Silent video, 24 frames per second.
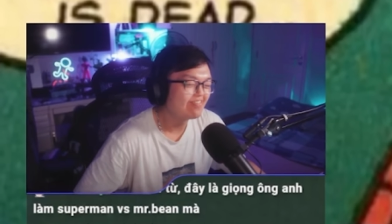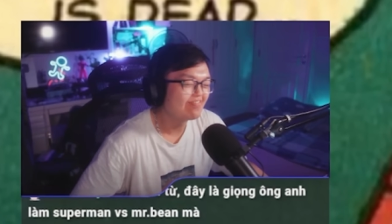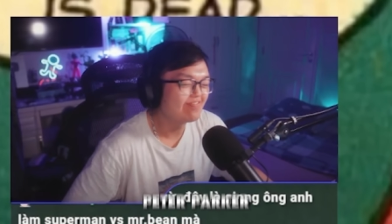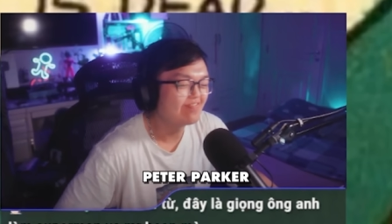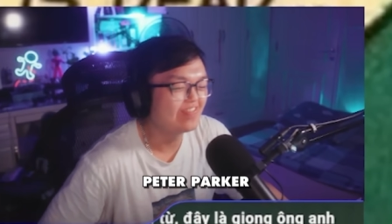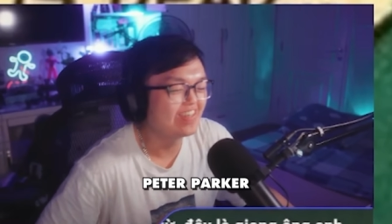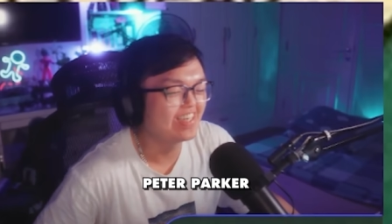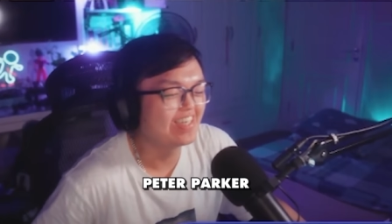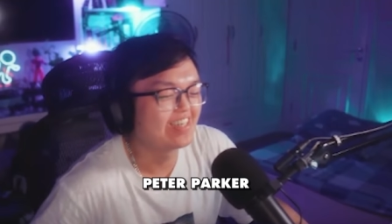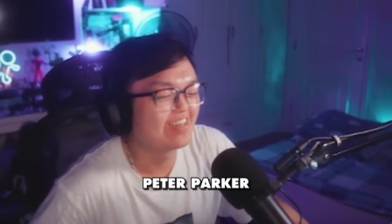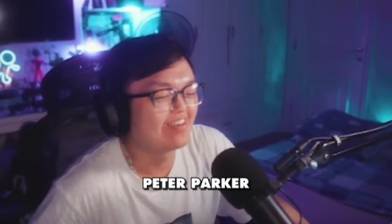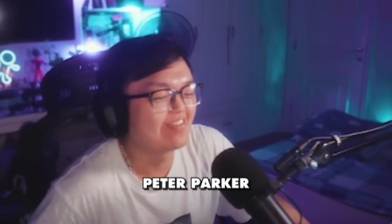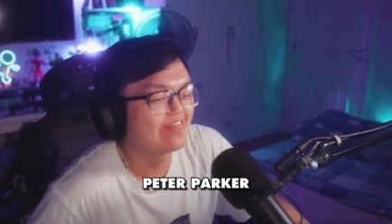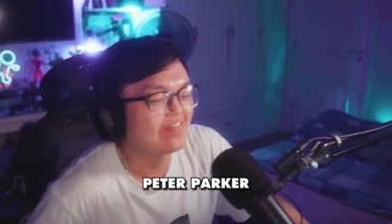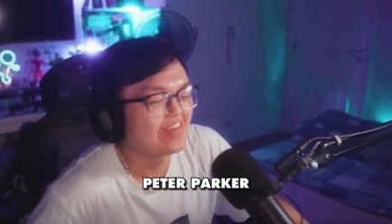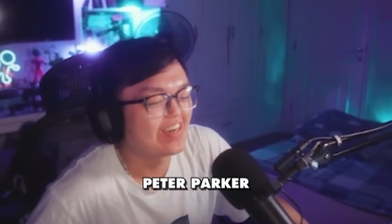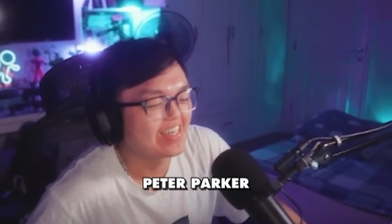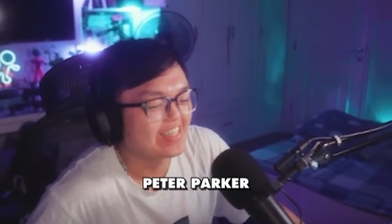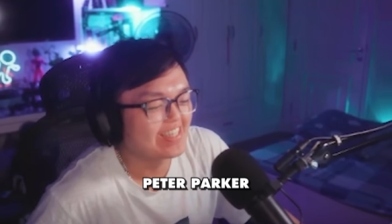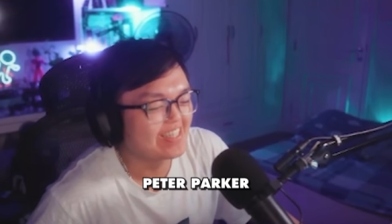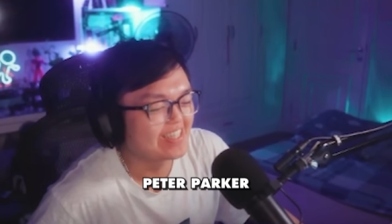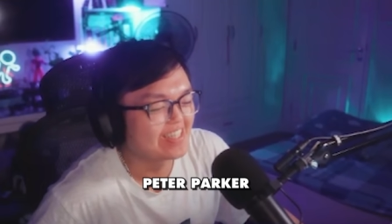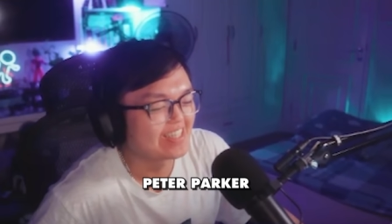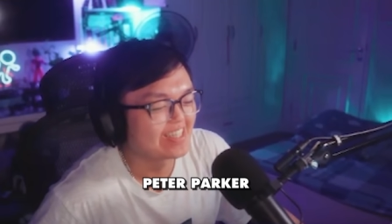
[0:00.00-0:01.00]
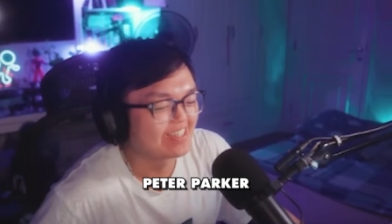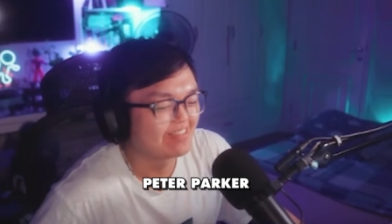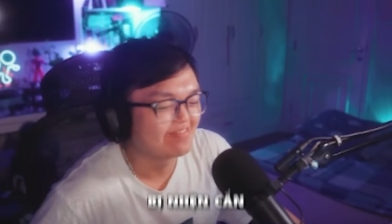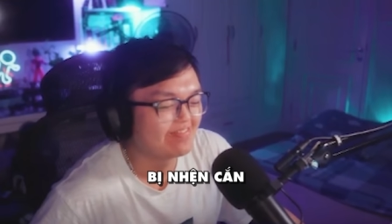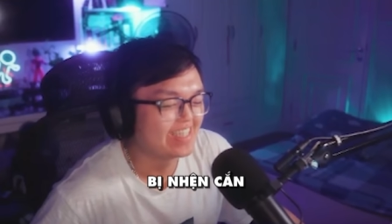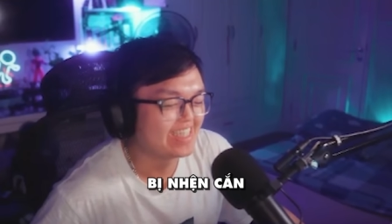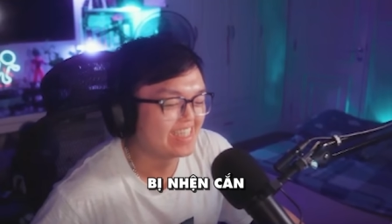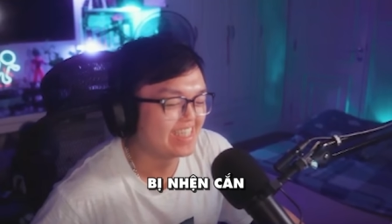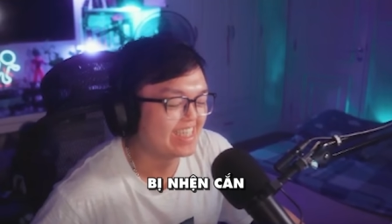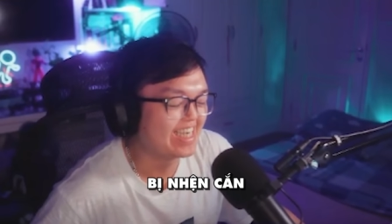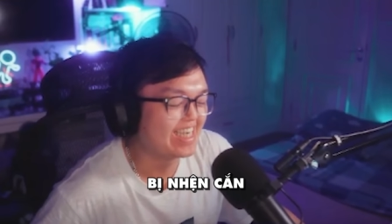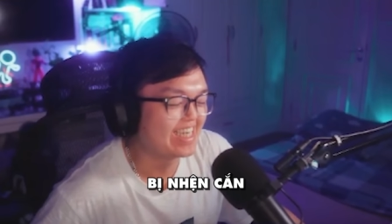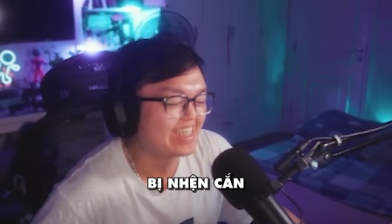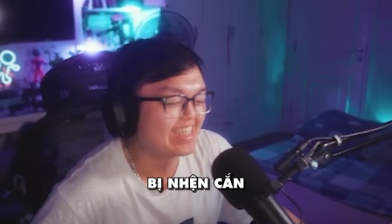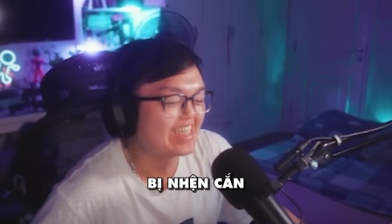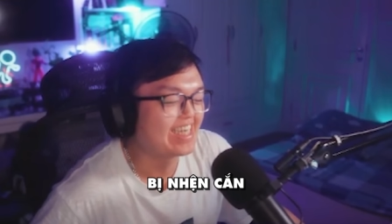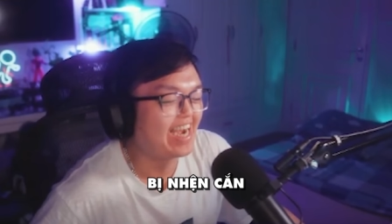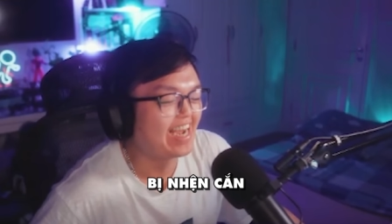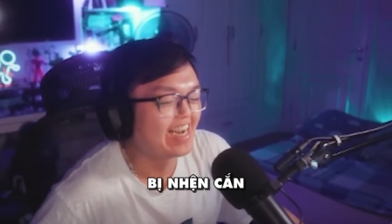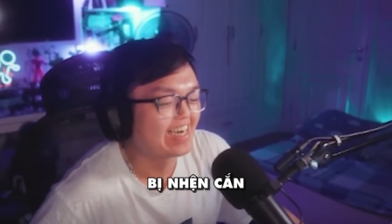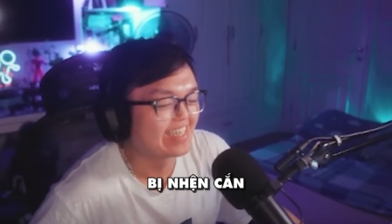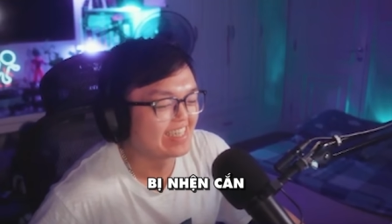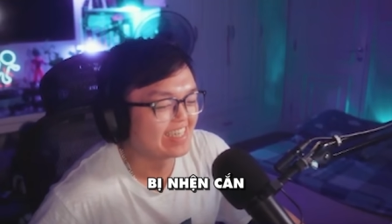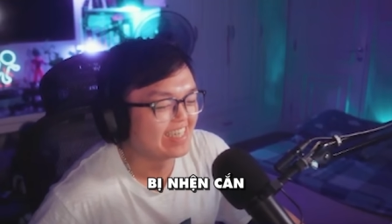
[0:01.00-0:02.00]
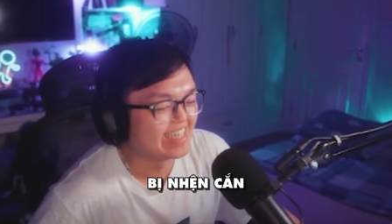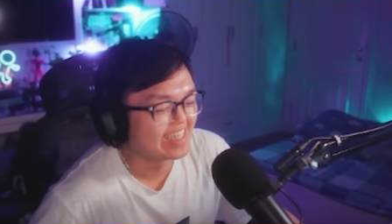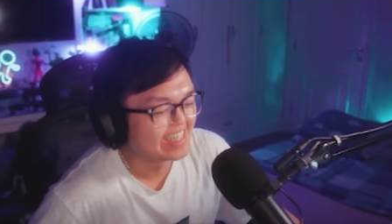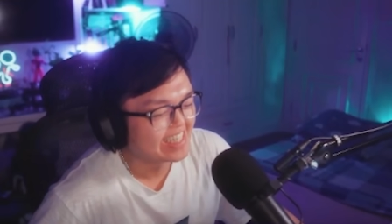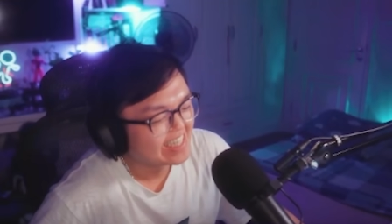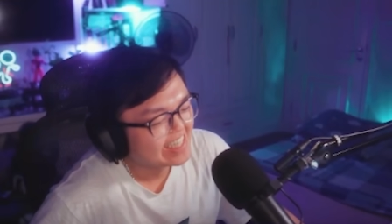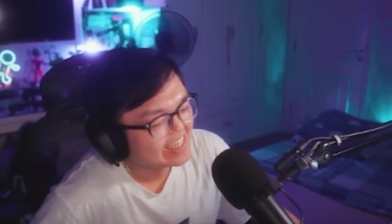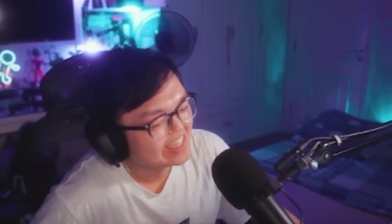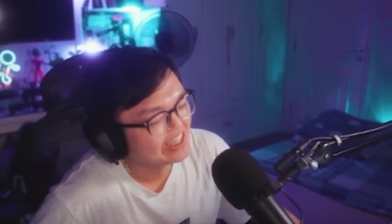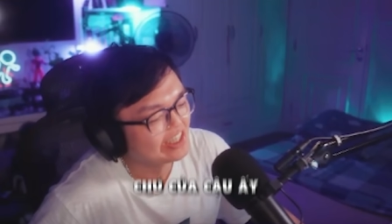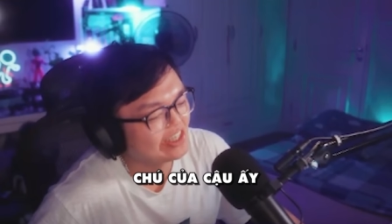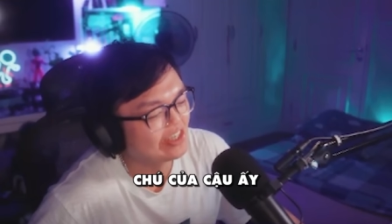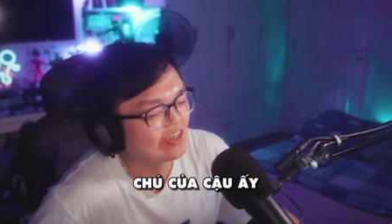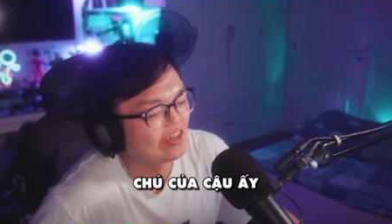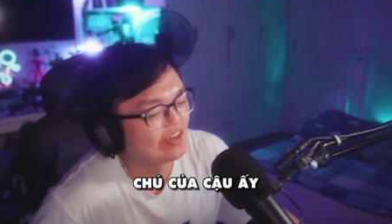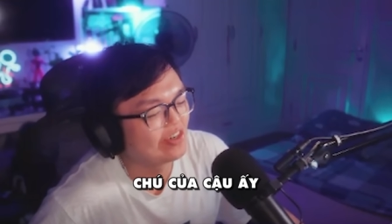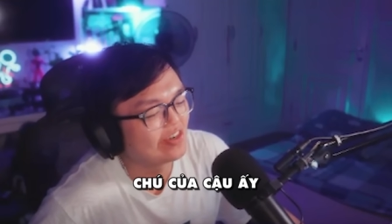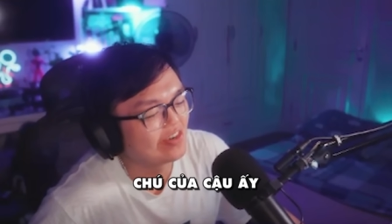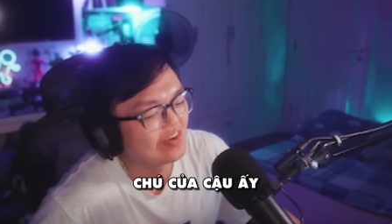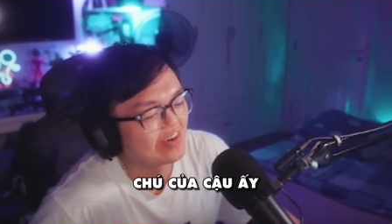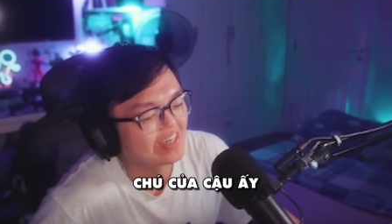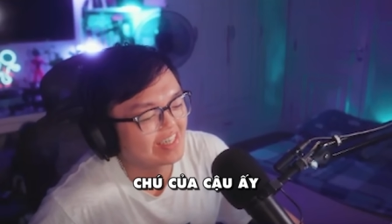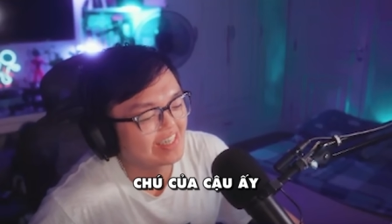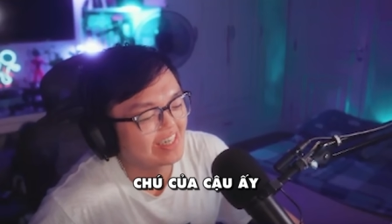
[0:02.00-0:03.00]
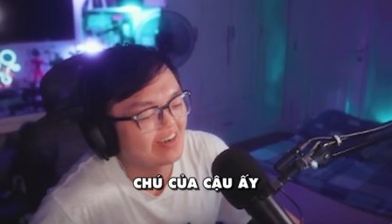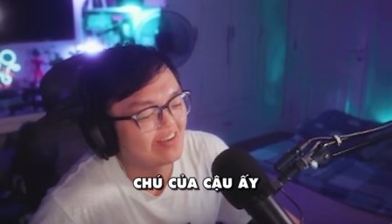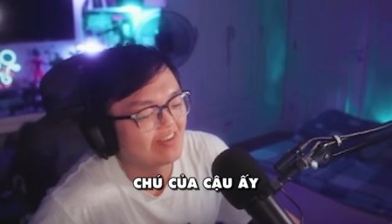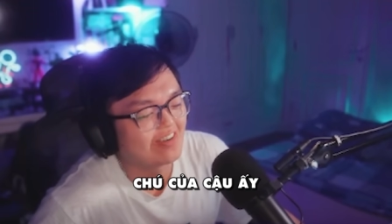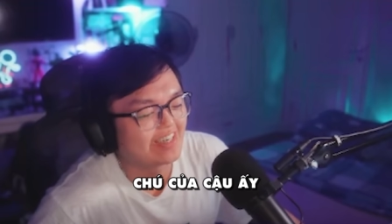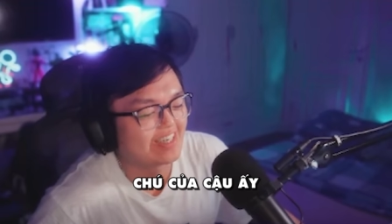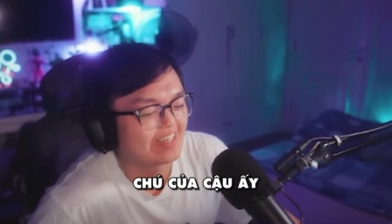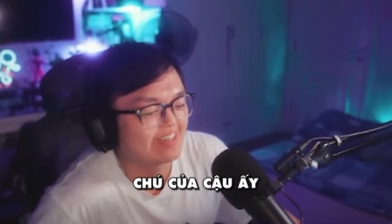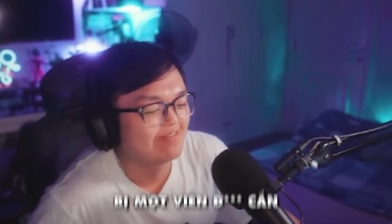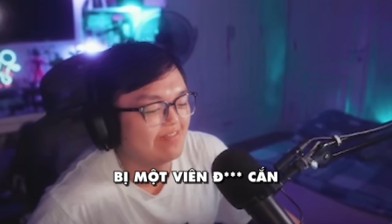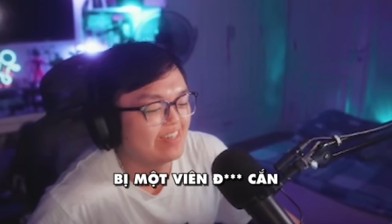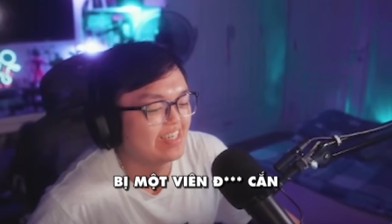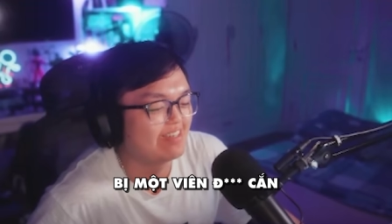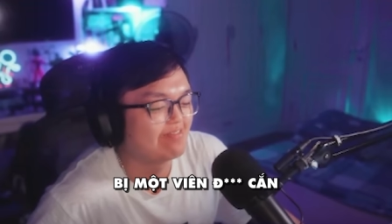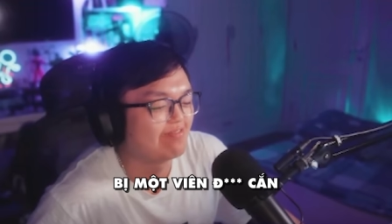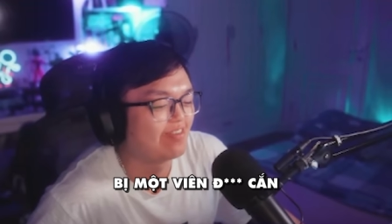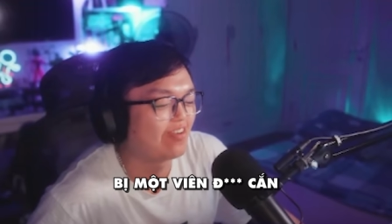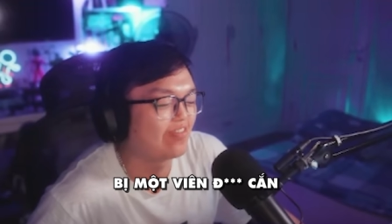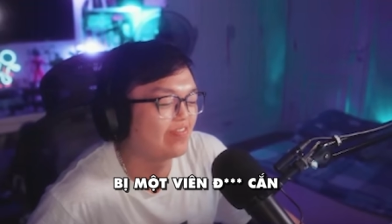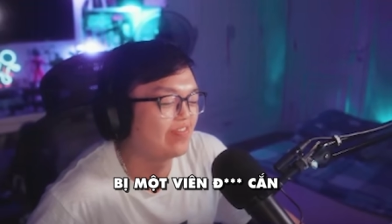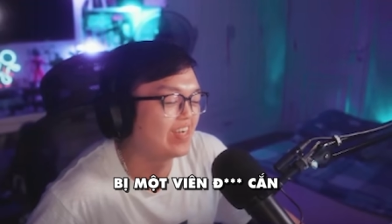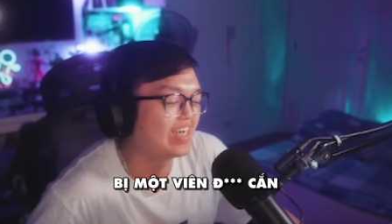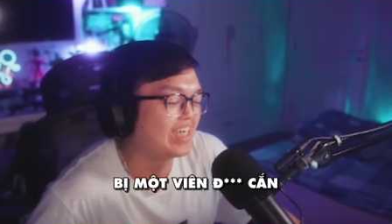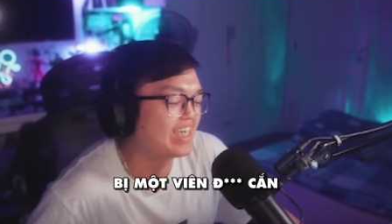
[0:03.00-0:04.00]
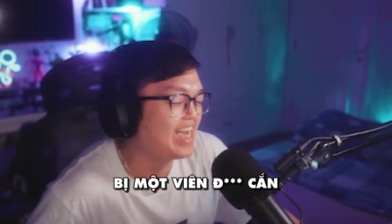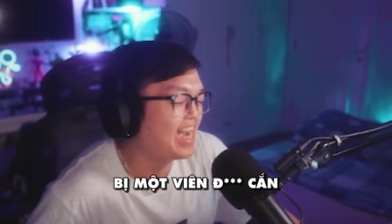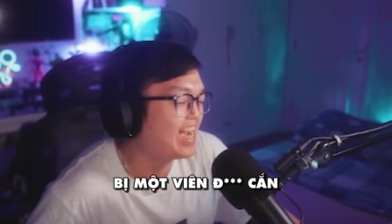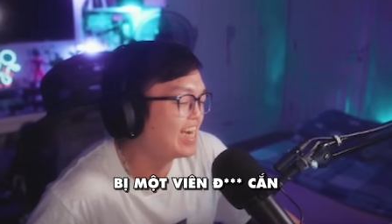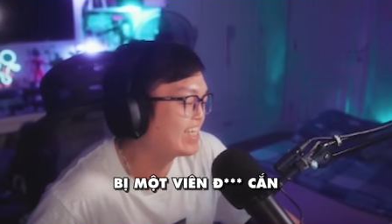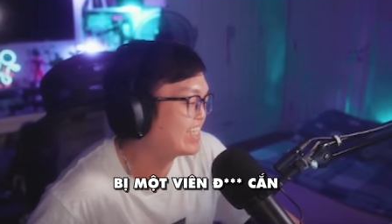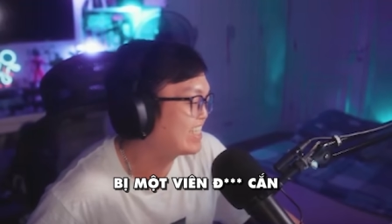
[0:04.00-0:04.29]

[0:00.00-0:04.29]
Peter Parker bị nhện cắn. Chú của cậu ấy bị một viên đạn